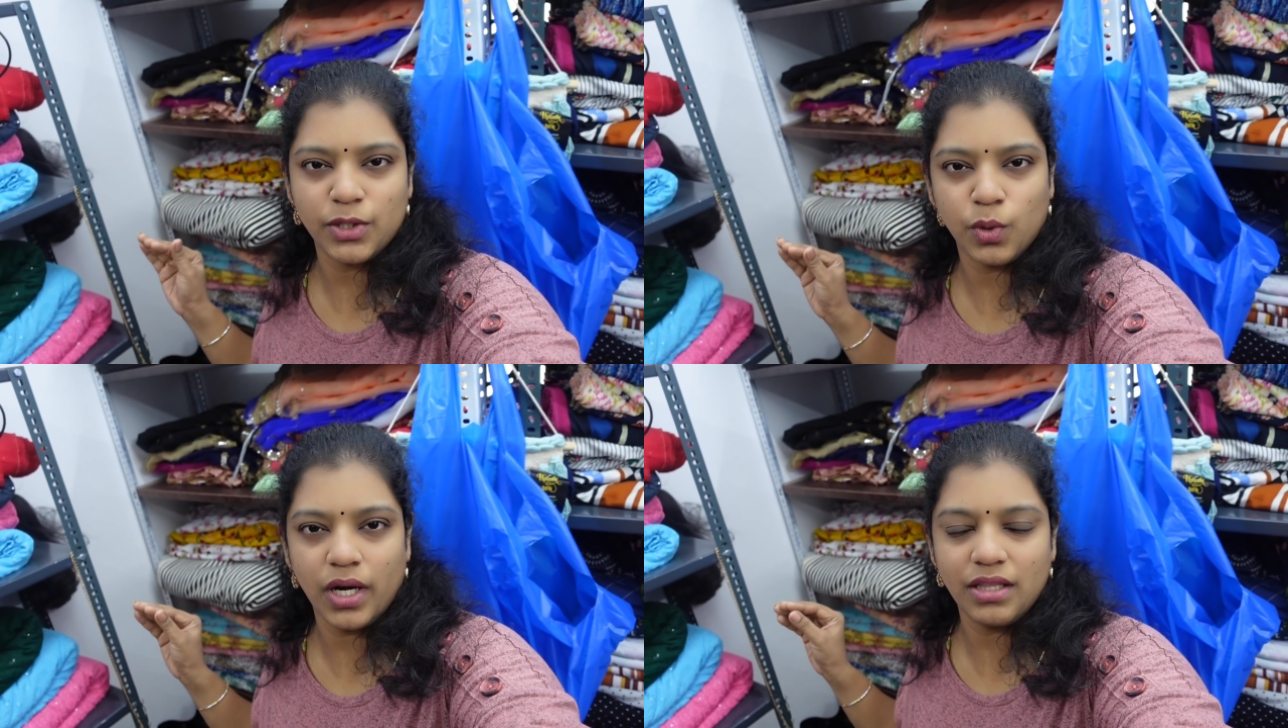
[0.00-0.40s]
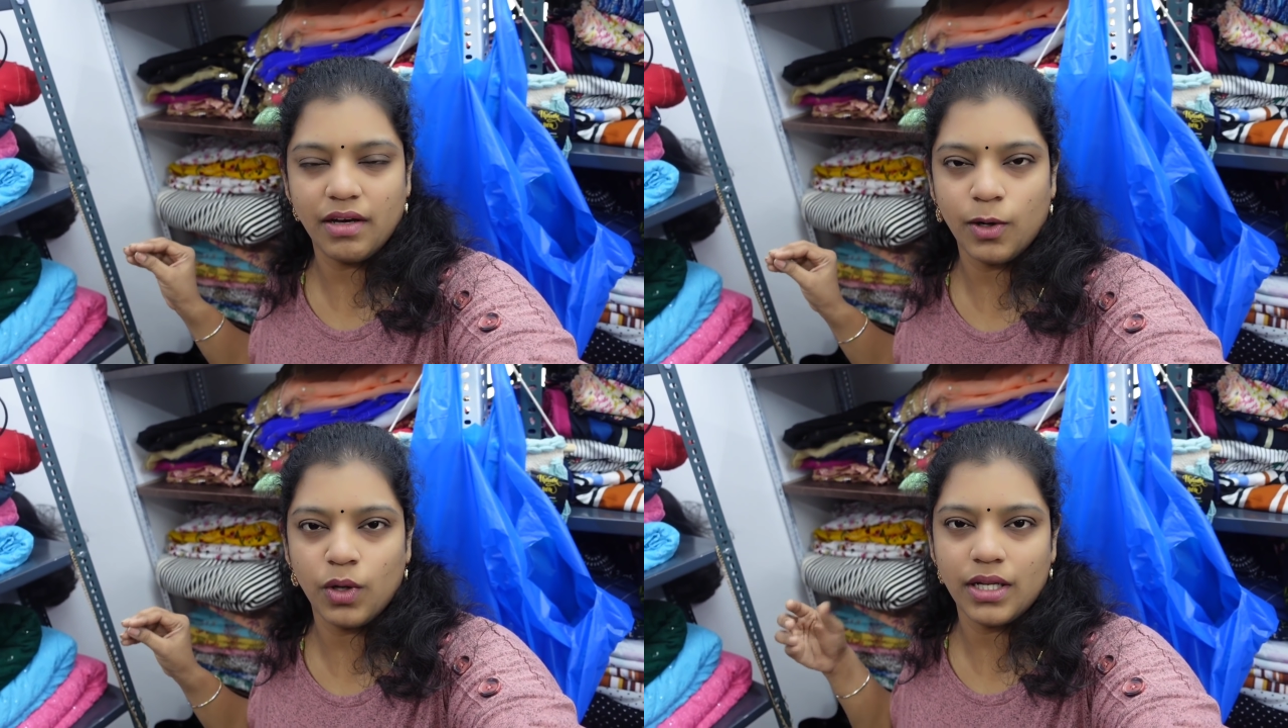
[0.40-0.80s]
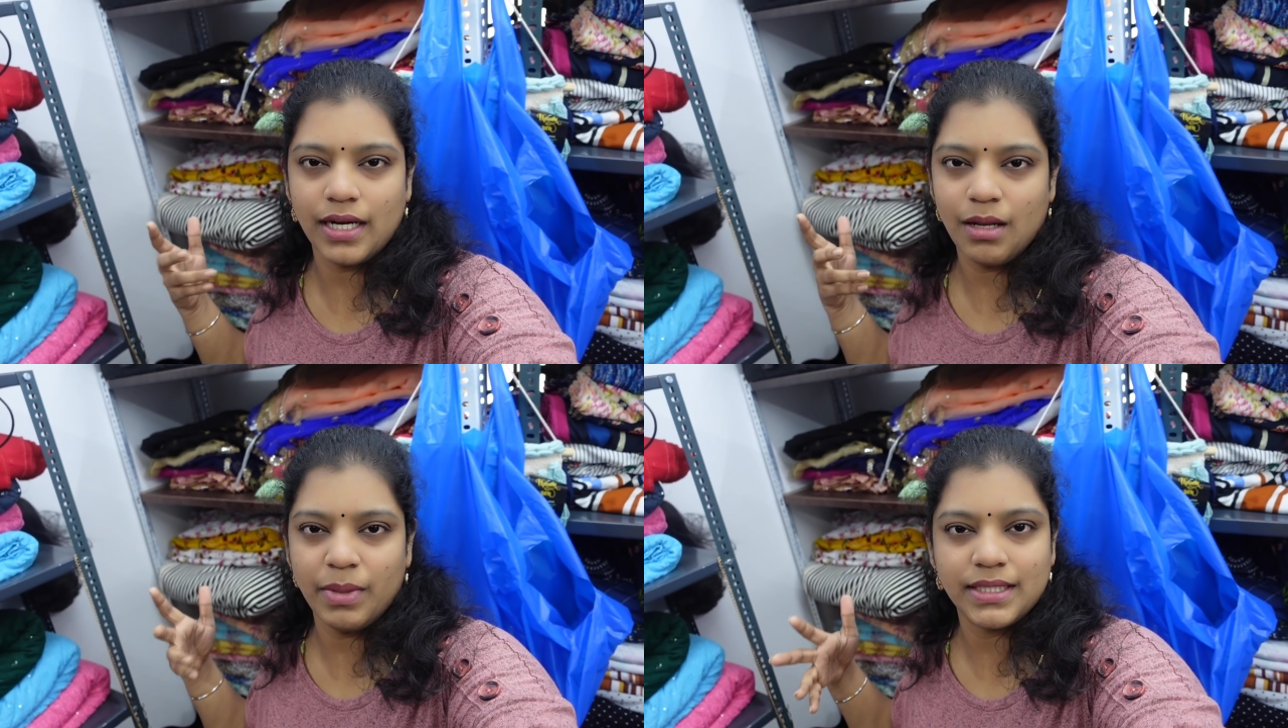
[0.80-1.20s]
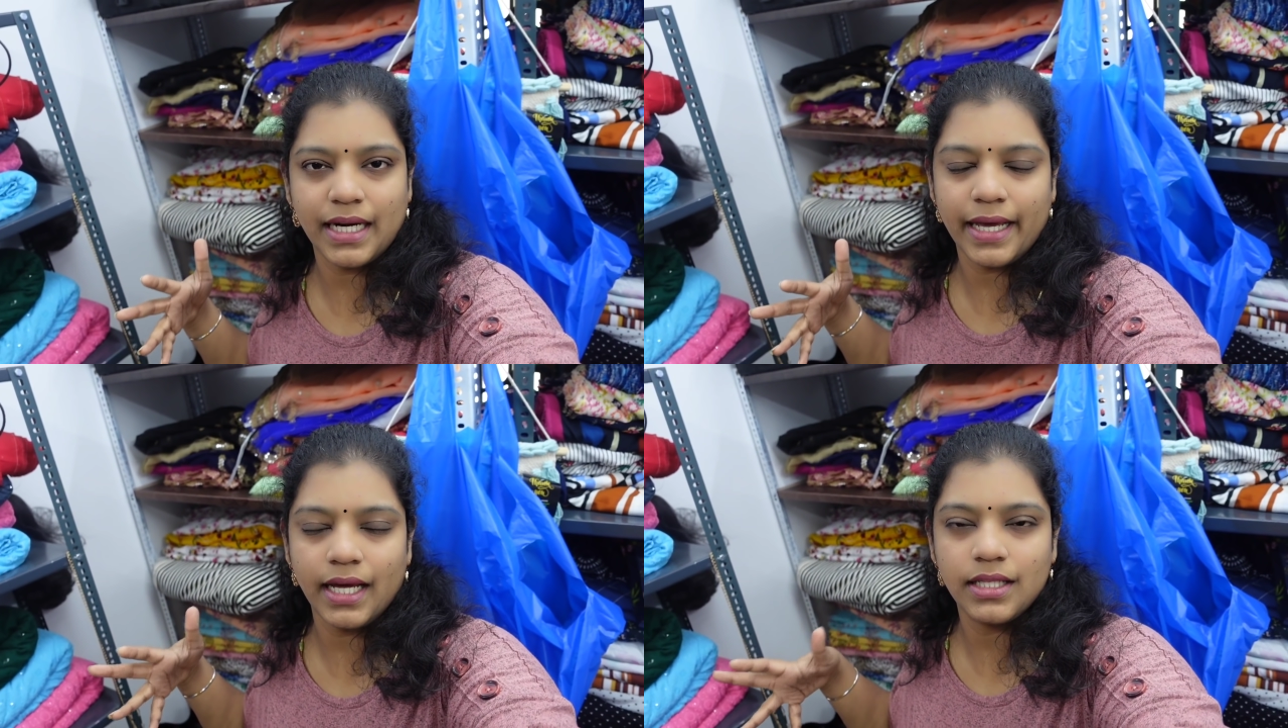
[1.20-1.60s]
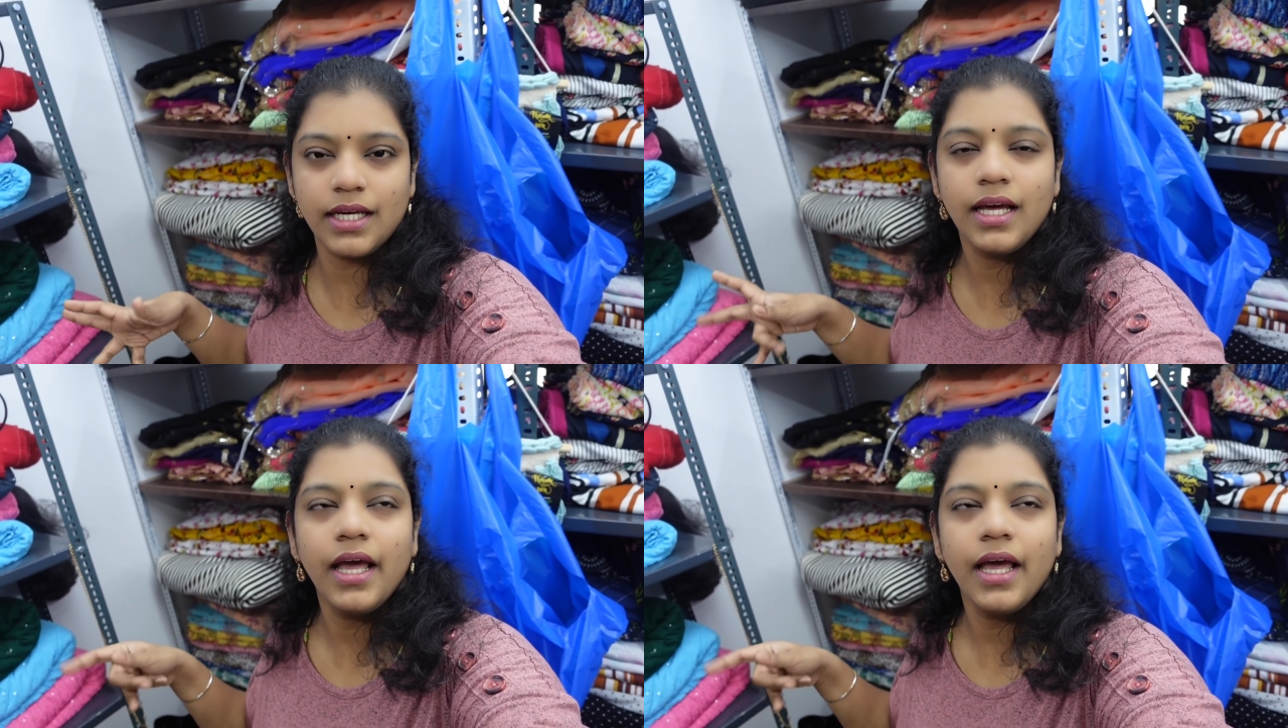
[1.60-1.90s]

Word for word: பக்கத்து ஊர்லேருந்து வரணுங்கிறதுனால பஸ் கிடையாது